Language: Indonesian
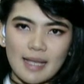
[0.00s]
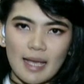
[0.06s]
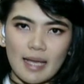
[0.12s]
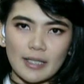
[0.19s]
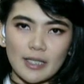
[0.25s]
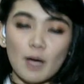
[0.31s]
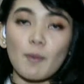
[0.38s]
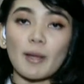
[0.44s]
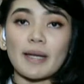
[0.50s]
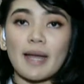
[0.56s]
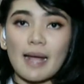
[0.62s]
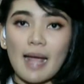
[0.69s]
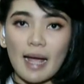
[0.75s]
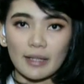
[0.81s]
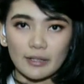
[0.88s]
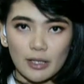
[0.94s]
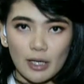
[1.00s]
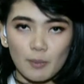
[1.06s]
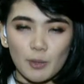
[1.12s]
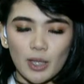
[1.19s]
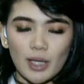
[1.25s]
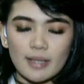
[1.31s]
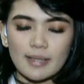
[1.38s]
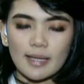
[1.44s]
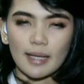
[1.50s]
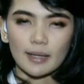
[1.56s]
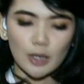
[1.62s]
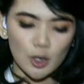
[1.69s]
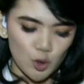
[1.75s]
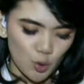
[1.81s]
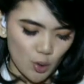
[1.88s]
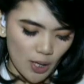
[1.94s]
asa damai dagang antara Amerika
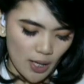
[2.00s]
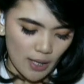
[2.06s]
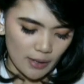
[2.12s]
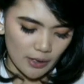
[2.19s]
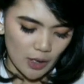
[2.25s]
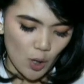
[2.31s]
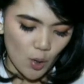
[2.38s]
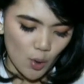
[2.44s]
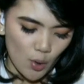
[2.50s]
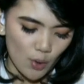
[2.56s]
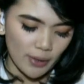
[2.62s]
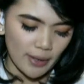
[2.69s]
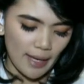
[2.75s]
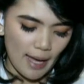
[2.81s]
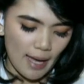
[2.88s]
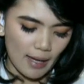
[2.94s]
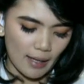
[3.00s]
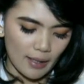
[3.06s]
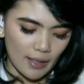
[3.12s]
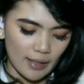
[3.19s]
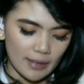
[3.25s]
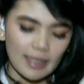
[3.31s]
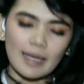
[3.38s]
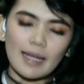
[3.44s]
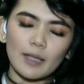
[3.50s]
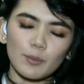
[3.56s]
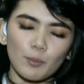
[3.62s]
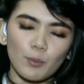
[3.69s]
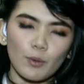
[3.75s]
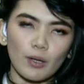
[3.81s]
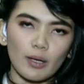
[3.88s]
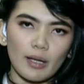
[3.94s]
Serikat dan juga Tiongkok yang
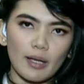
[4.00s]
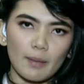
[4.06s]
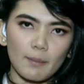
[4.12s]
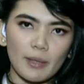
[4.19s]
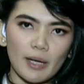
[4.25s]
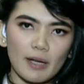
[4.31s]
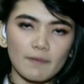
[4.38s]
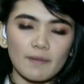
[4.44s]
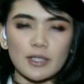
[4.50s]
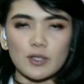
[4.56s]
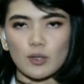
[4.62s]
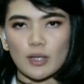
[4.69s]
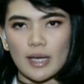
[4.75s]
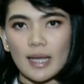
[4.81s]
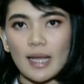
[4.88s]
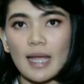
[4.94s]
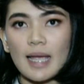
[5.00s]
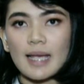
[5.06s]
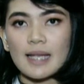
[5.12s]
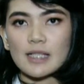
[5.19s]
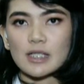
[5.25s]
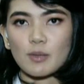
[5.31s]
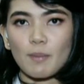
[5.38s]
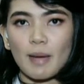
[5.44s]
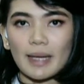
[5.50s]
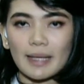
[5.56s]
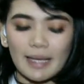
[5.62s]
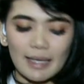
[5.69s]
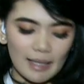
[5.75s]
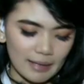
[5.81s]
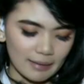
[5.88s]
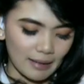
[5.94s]
dilihat oleh para investor ini
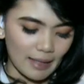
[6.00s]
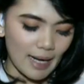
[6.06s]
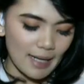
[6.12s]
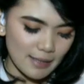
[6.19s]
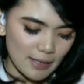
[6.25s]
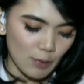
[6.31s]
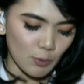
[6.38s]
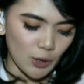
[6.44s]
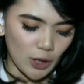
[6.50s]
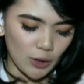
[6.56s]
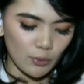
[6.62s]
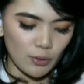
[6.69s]
semakin terasa